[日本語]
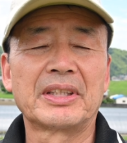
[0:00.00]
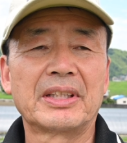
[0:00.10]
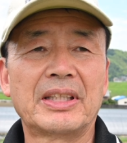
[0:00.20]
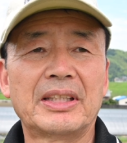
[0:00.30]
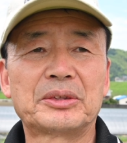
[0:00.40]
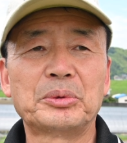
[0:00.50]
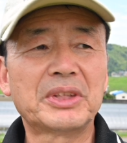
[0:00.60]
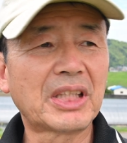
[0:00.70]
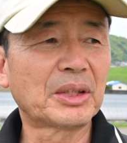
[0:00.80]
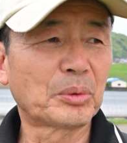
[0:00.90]
えー、っと行き
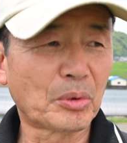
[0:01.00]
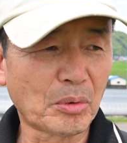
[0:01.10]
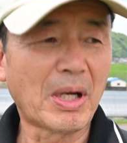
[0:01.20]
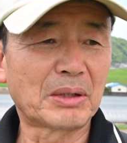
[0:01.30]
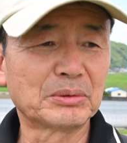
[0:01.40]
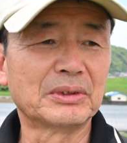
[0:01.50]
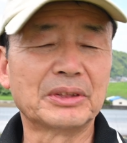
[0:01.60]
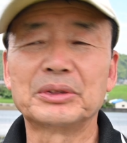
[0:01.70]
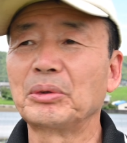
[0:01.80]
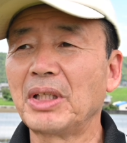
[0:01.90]
たいところはあるんで
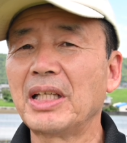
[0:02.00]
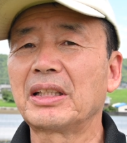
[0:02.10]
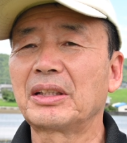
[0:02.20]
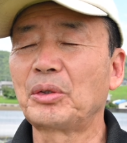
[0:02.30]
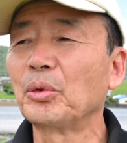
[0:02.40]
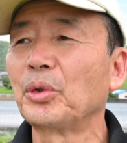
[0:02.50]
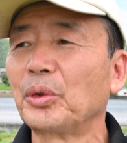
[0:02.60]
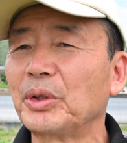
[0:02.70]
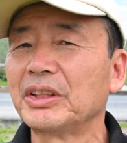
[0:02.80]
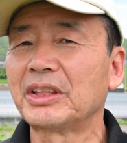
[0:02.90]
すよね今日の
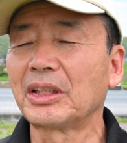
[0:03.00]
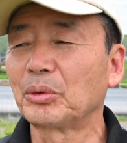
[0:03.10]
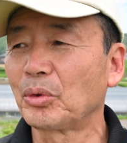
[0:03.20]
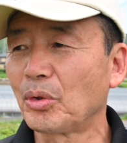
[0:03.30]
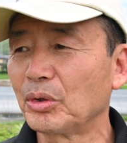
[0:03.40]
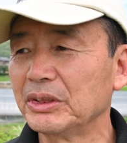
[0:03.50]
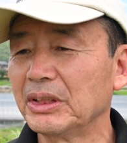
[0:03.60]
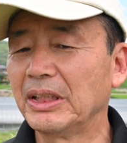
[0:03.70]
予定してたところに、